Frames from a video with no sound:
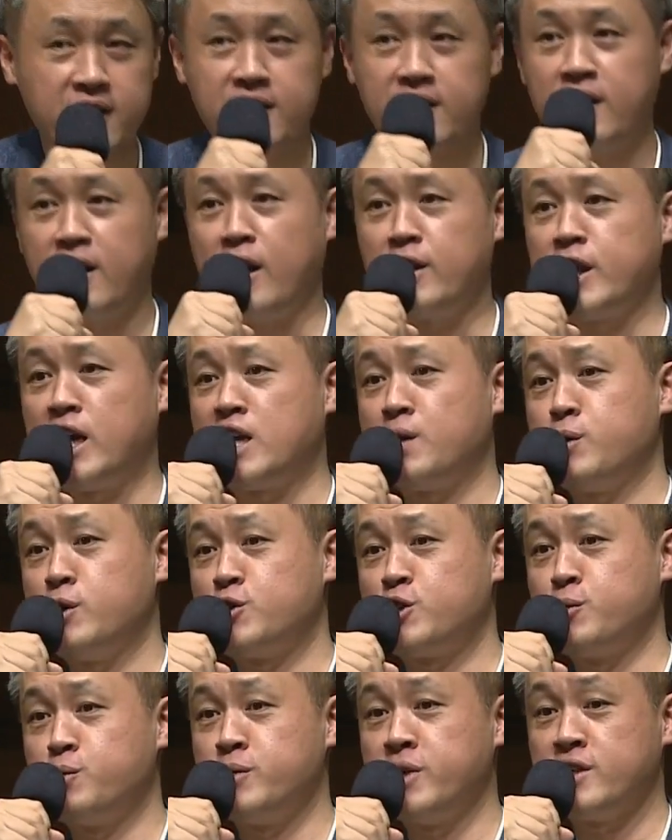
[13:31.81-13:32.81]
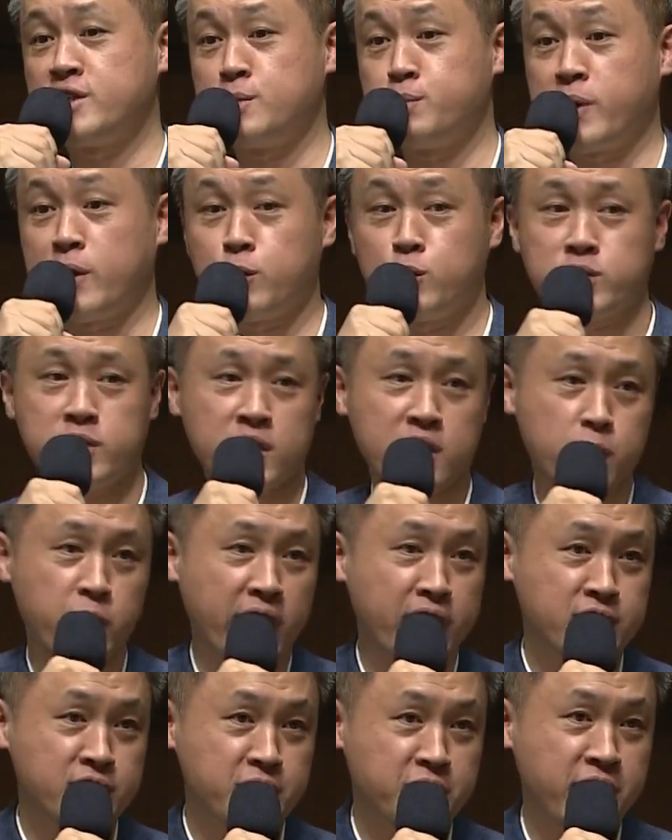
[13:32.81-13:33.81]
하나님이 준비하신 배우자가
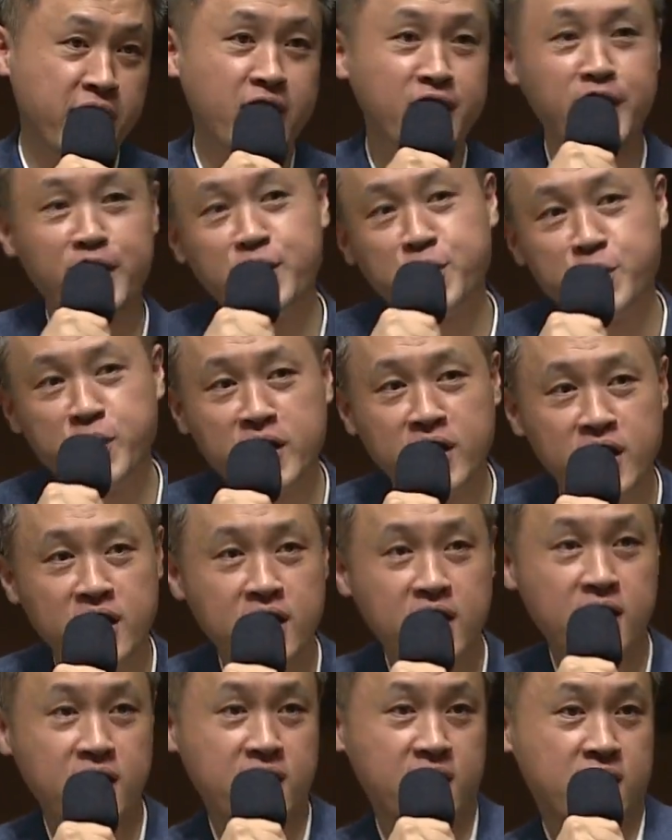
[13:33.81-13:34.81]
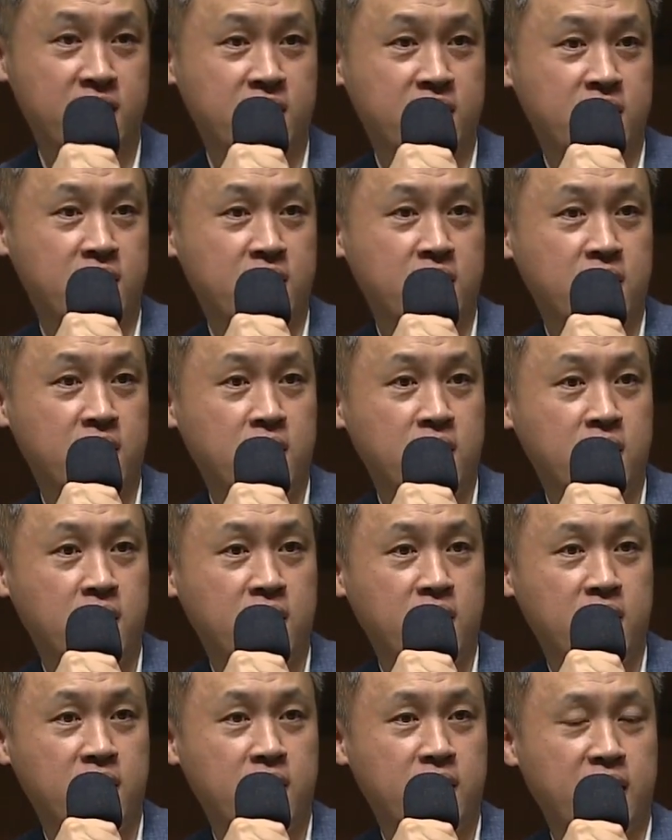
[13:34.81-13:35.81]
와 있는 거예요. 할렐루야.
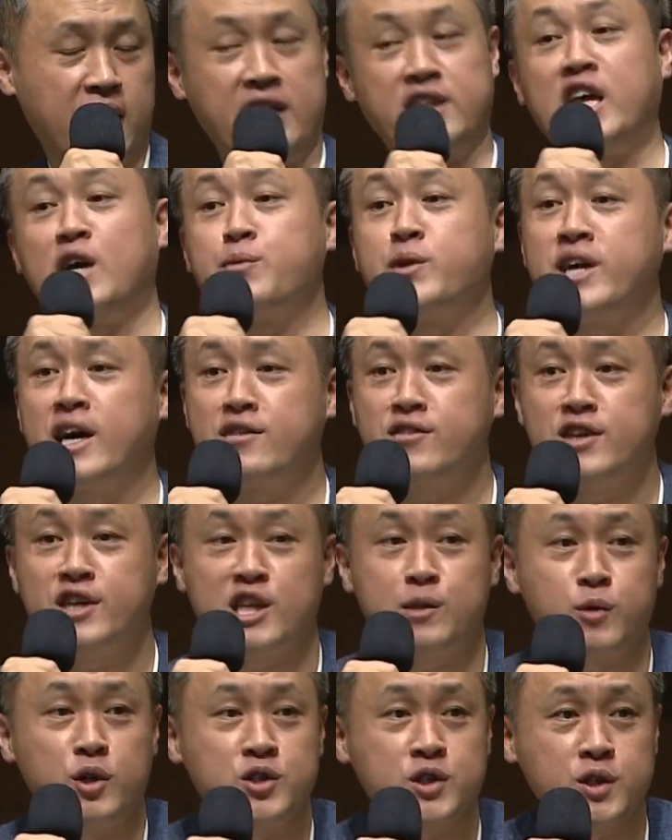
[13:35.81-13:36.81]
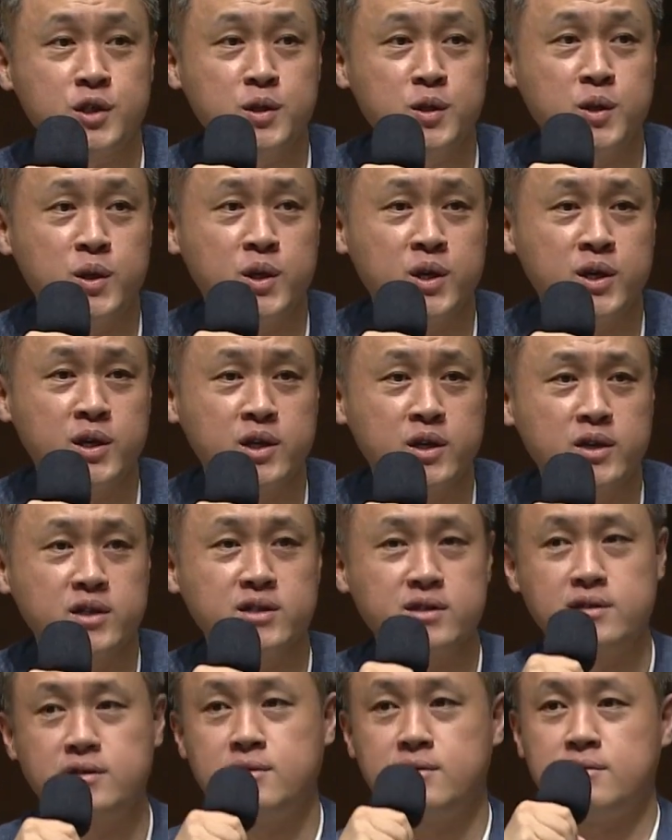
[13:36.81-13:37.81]
아담이 한 일이 뭐죠?
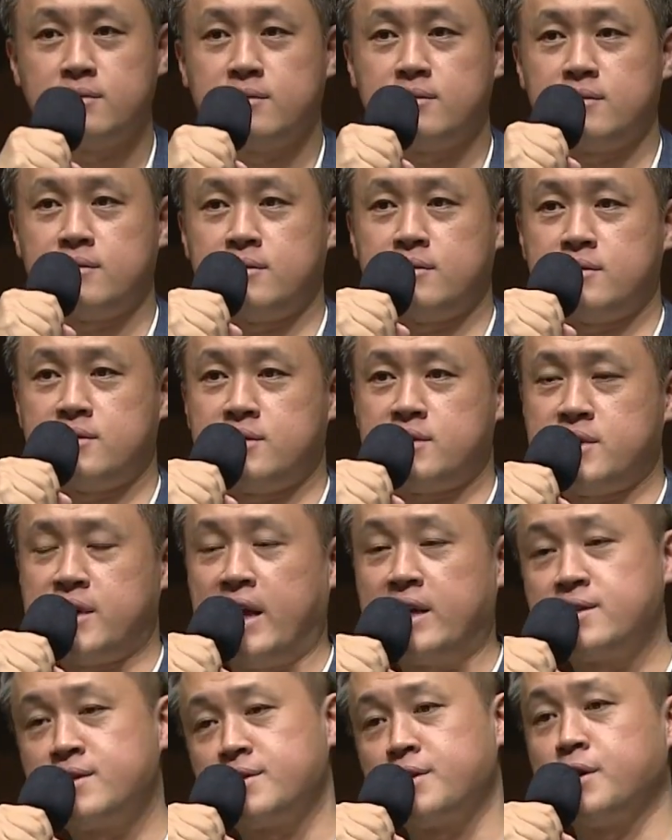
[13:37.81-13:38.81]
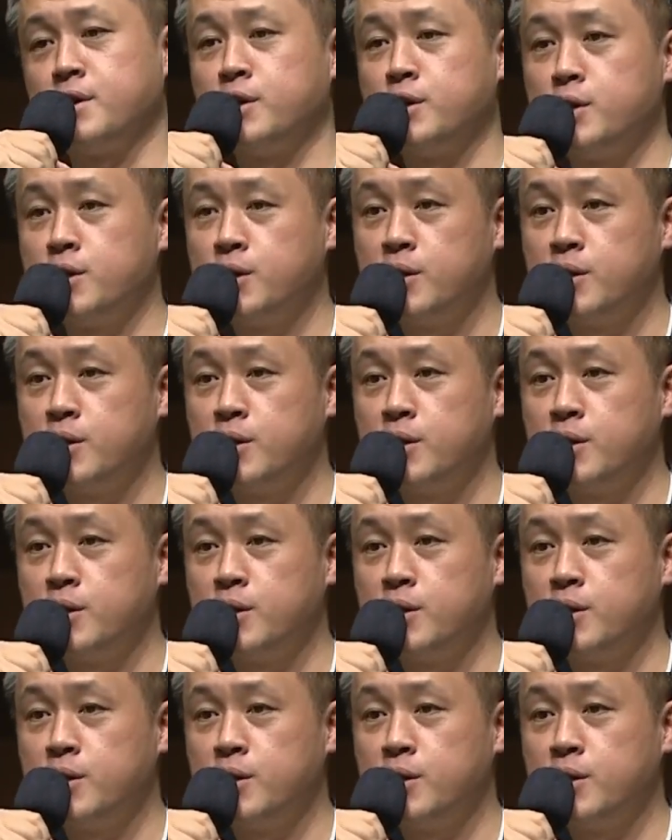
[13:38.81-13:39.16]
잤어요.